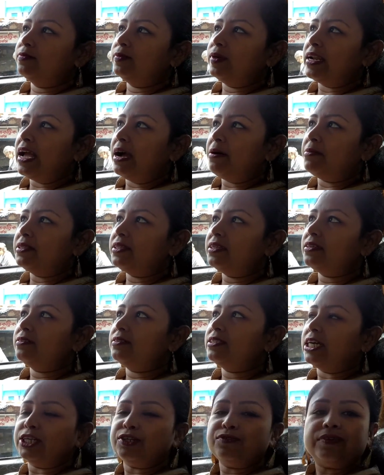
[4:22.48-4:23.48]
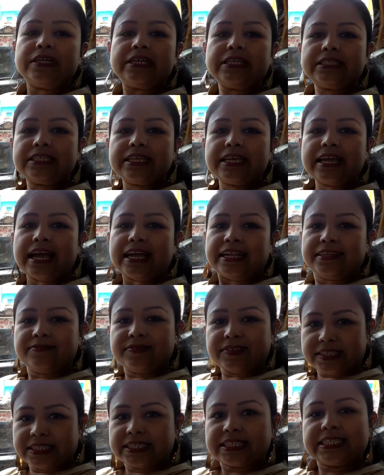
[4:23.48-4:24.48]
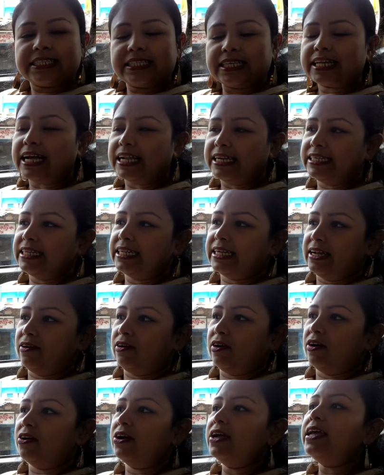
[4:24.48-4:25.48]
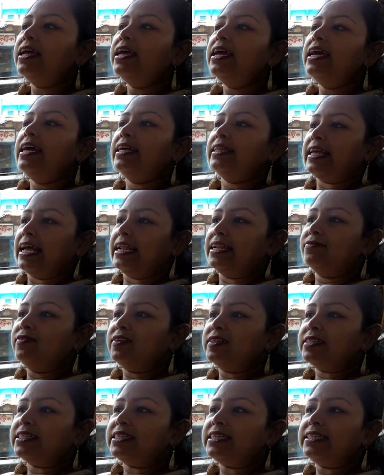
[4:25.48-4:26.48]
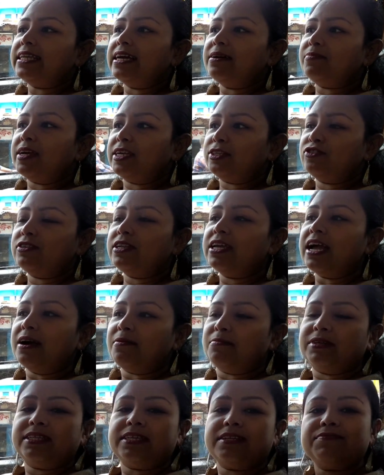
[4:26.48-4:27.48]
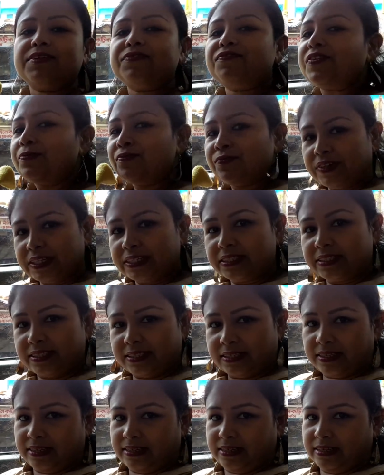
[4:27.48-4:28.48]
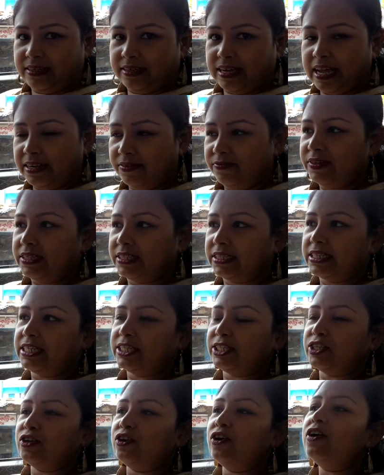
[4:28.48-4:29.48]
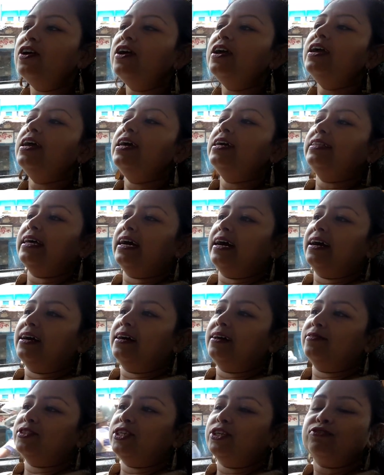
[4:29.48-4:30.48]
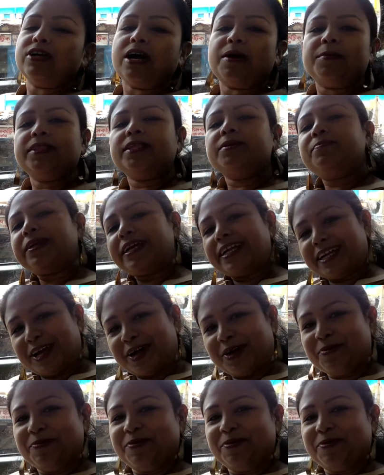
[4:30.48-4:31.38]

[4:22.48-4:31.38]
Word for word: মানে আমাদের জানুয়ারিতে অ্যানিভার্সারিতে গাড়িটা নেওয়া হয় অ্যানিভার্সারিতে আমরা অ্যাকচুয়ালি আমাদের এবার ফিফটিন্থ অ্যানিভার্সারি ছিল তা যেহেতু আমাদের বিয়েটা